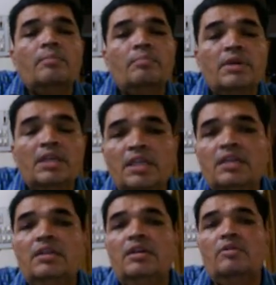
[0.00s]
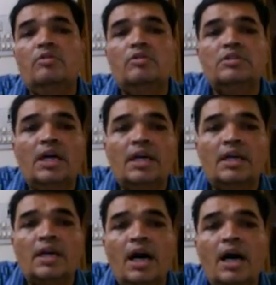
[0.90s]
मीनिंग ये हो
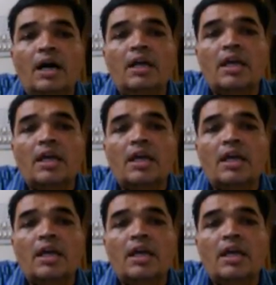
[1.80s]
जाएगा